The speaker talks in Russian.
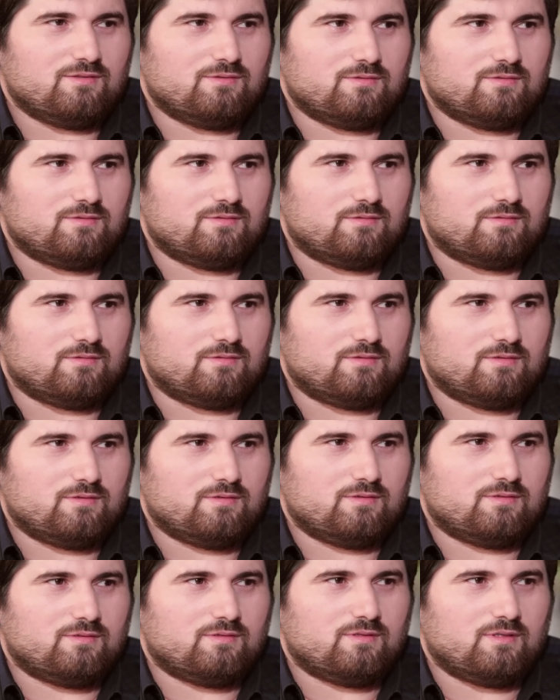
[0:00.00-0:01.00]
Вот.
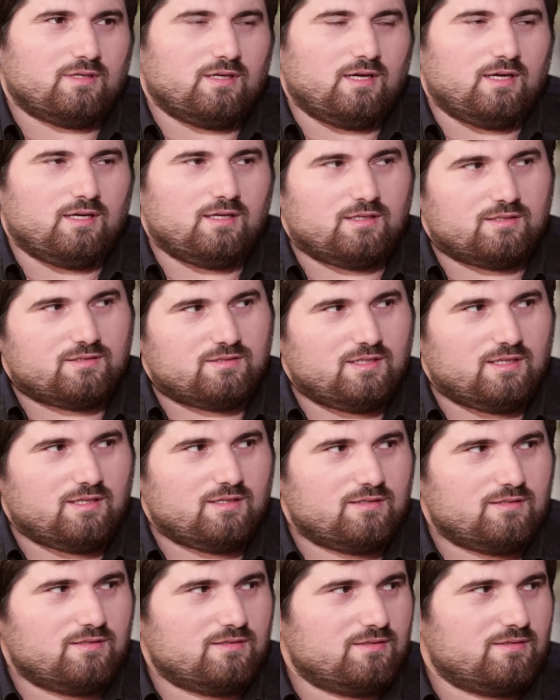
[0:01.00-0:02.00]
А так
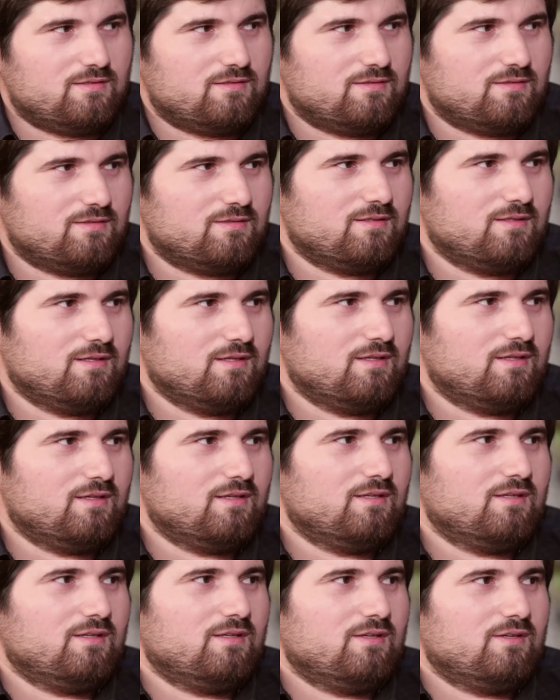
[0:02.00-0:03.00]

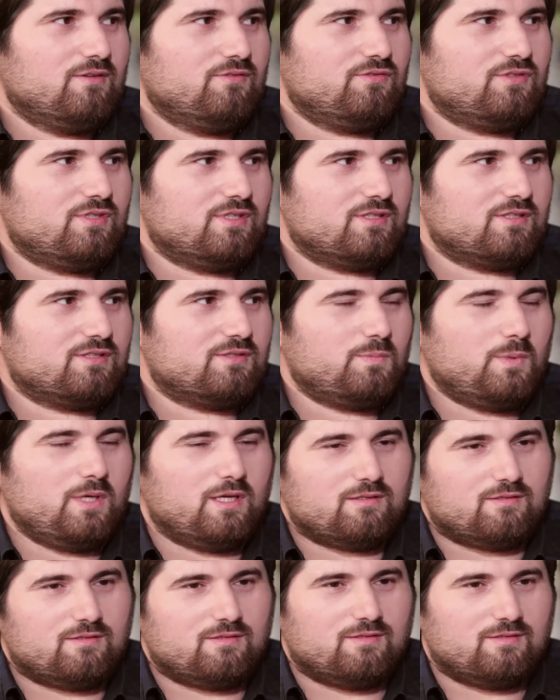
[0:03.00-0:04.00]
все
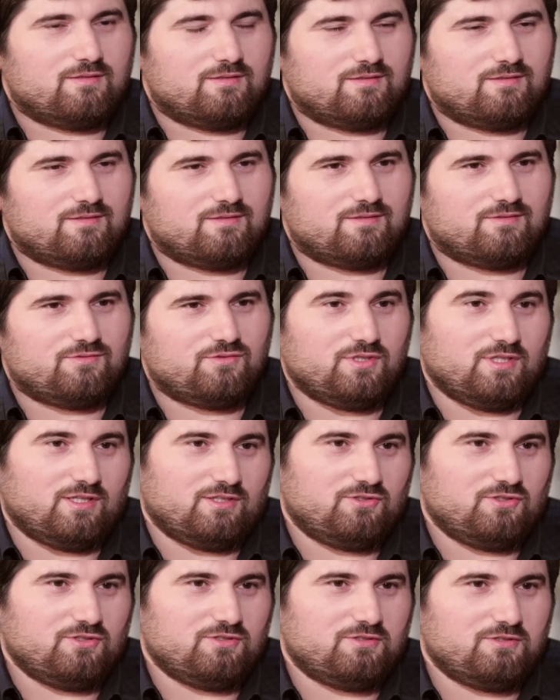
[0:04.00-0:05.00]
спят, все
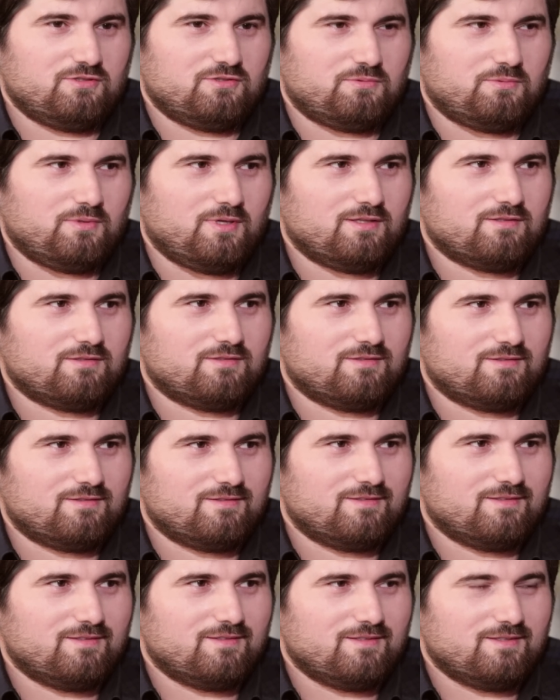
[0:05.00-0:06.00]
артисты спят
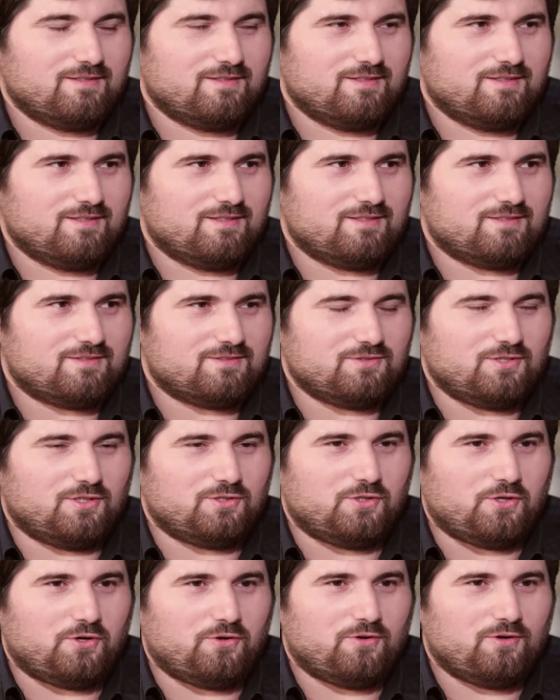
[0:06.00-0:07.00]
до
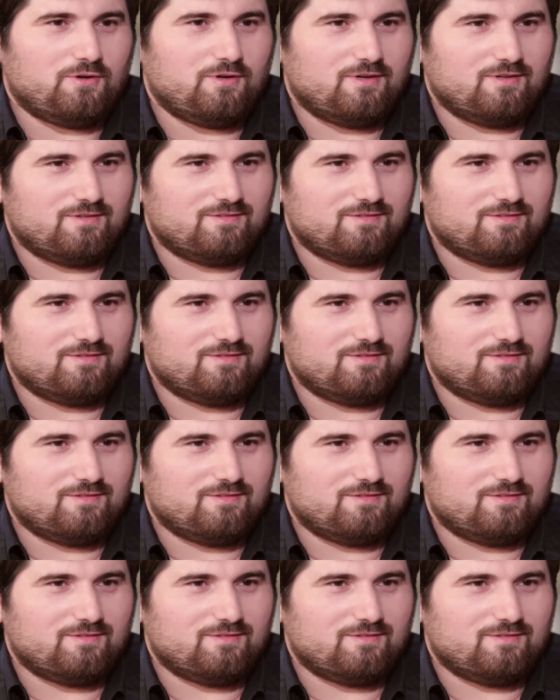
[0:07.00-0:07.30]
трех.